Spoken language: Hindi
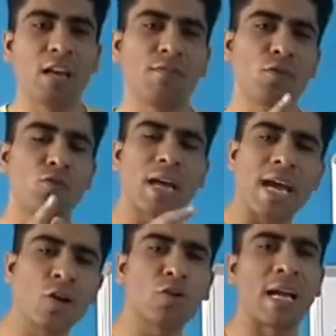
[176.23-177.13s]
इफ़ यू
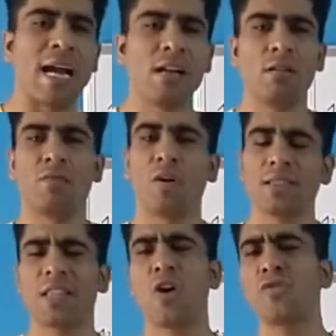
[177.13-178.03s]
कैन नॉट हैंडल
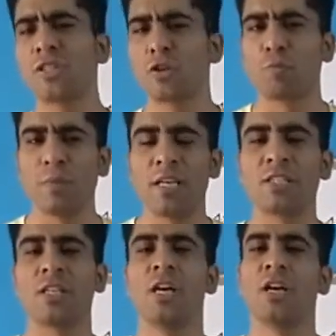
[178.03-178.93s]
वन थाउजेंड रुपीज़